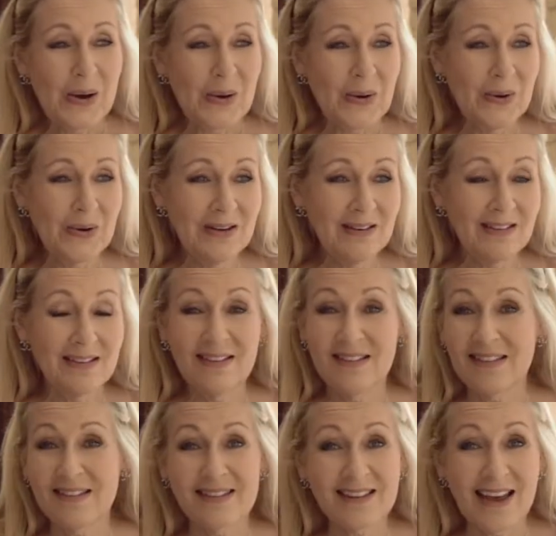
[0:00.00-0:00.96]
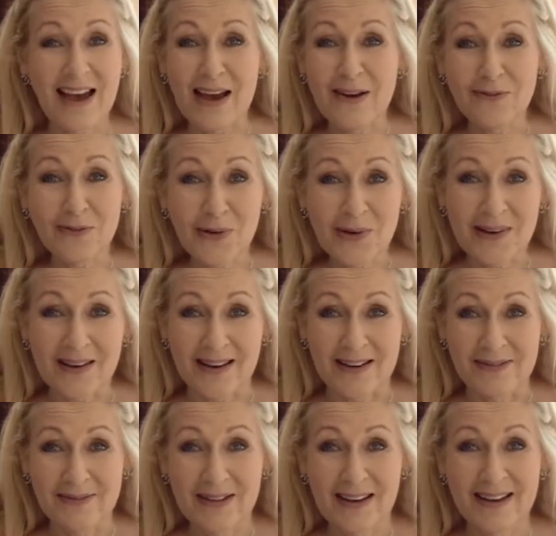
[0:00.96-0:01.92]
Und das ist kein
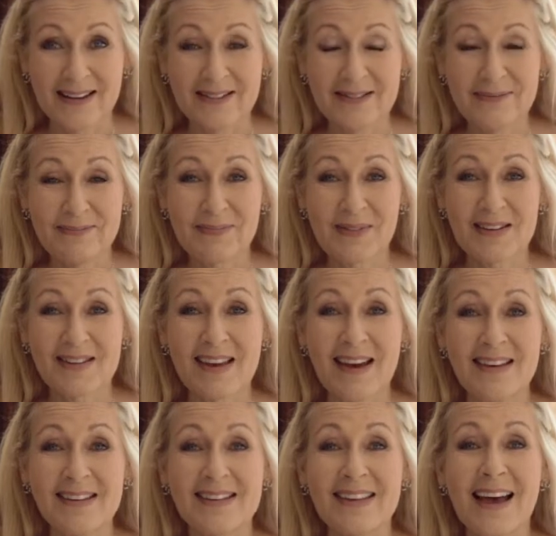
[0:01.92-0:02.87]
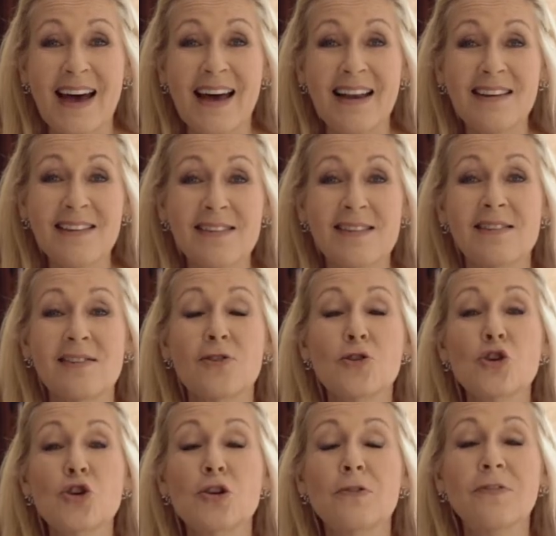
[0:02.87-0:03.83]
Wunder, ja. Das heißt, alles
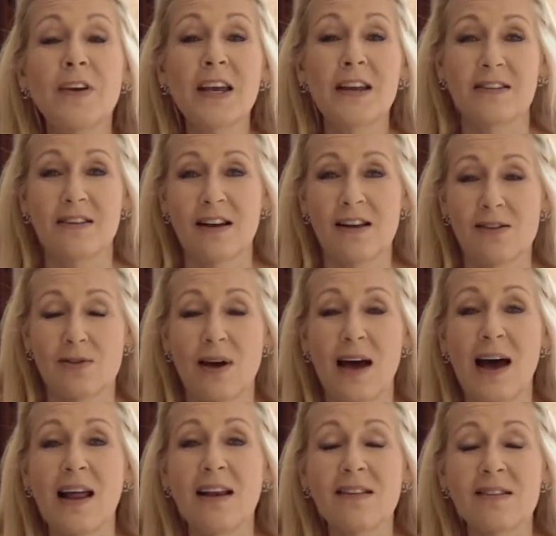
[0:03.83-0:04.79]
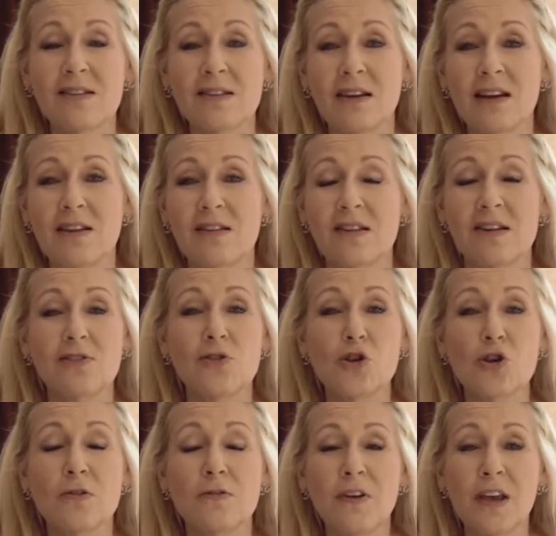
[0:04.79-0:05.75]
schwingt, also alles ist in
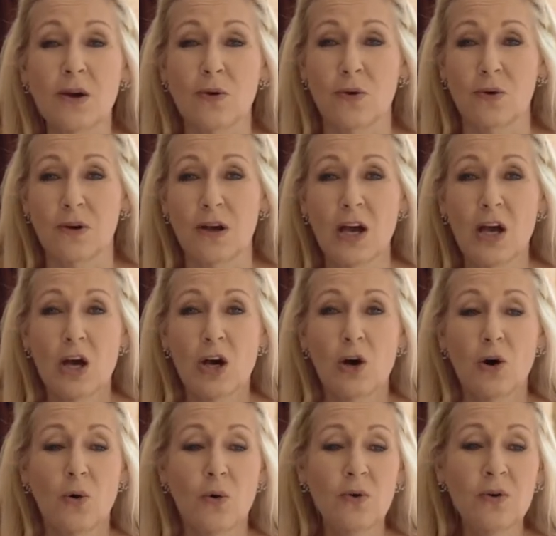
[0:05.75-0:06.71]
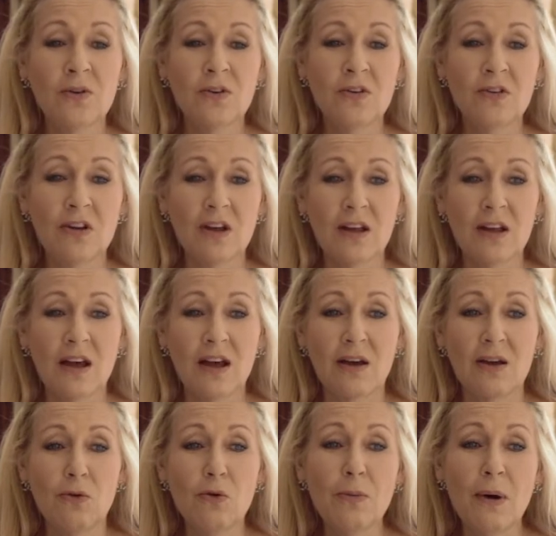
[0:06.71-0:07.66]
Schwingung. Und
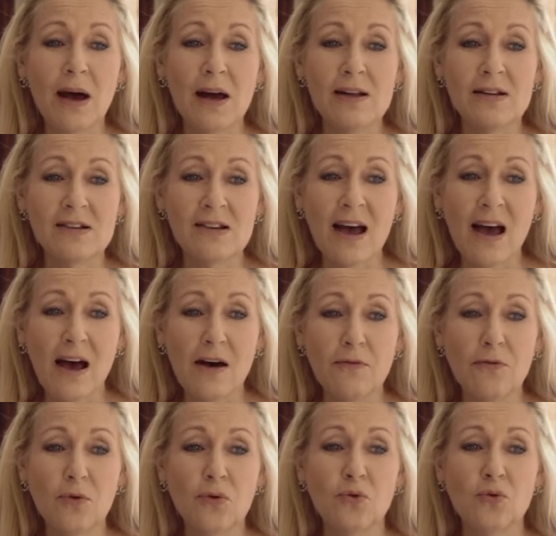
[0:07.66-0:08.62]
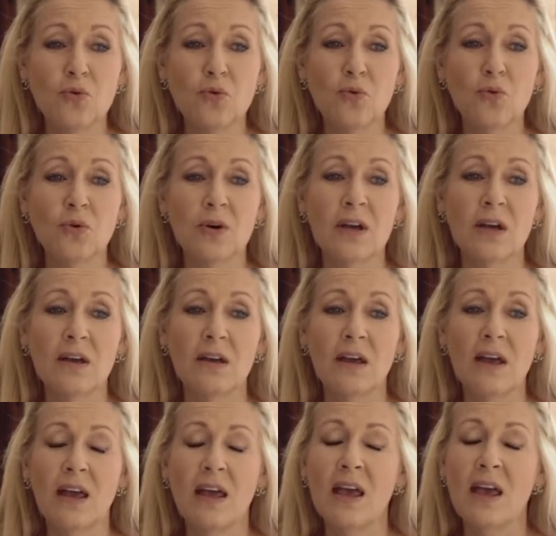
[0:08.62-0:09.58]
überall da, wo du
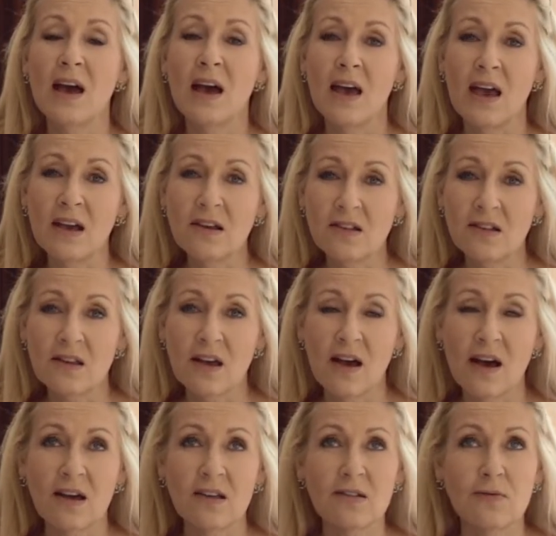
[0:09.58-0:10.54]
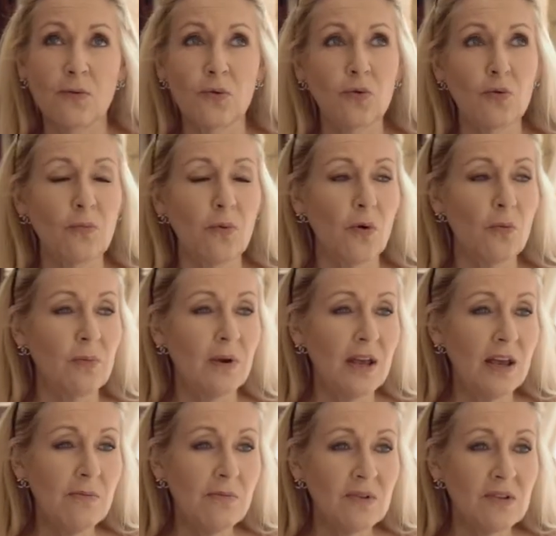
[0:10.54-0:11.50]
eher Ängste hast, wo du
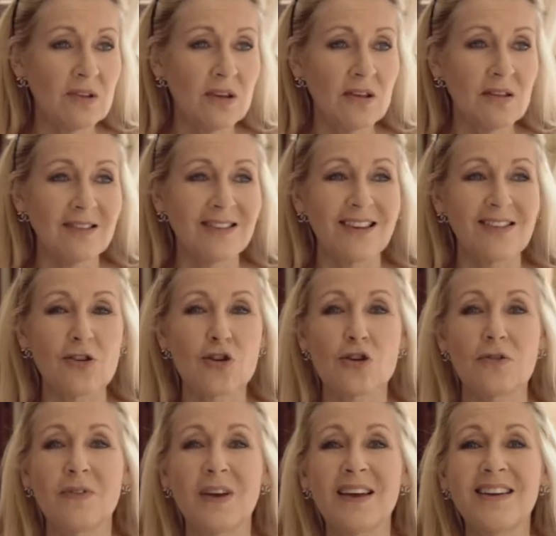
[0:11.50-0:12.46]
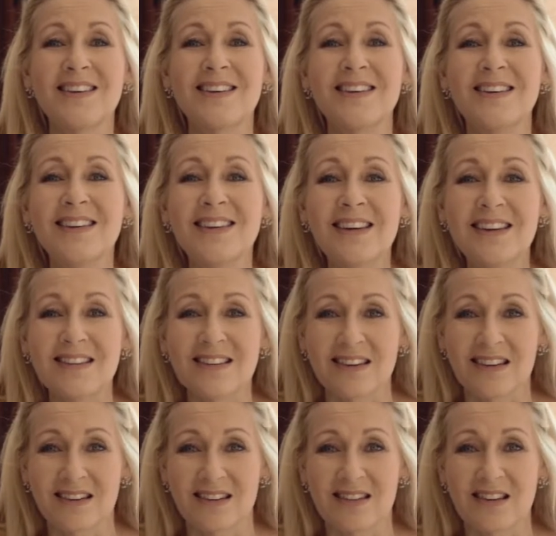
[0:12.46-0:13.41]
Probleme siehst, das schwingt
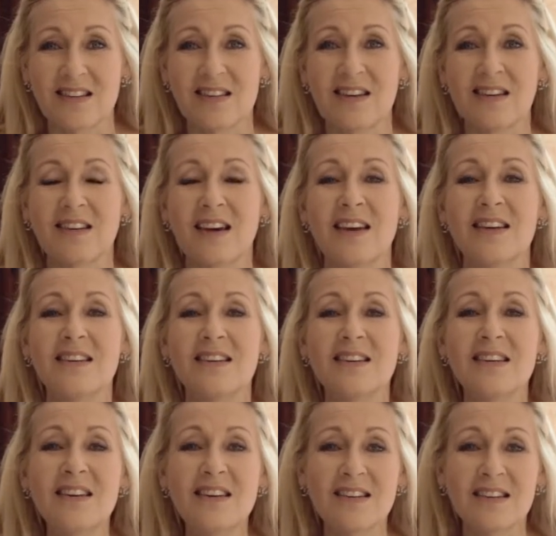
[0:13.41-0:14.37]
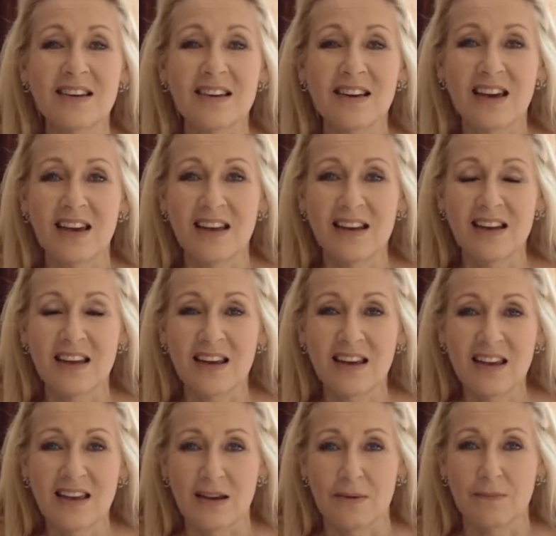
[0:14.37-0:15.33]
niedrig. Das hat eine niedrige
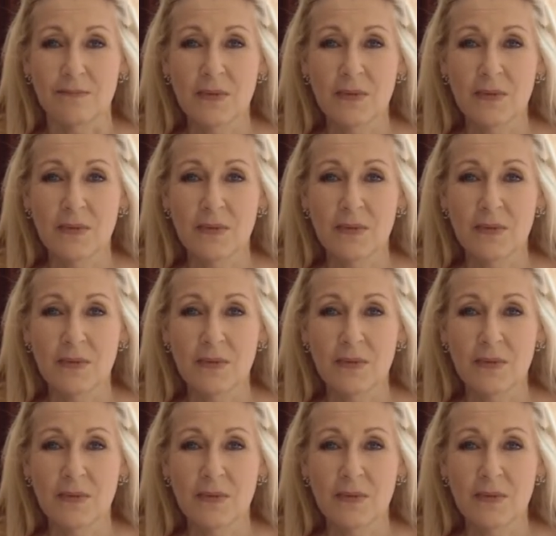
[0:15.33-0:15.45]
Energie.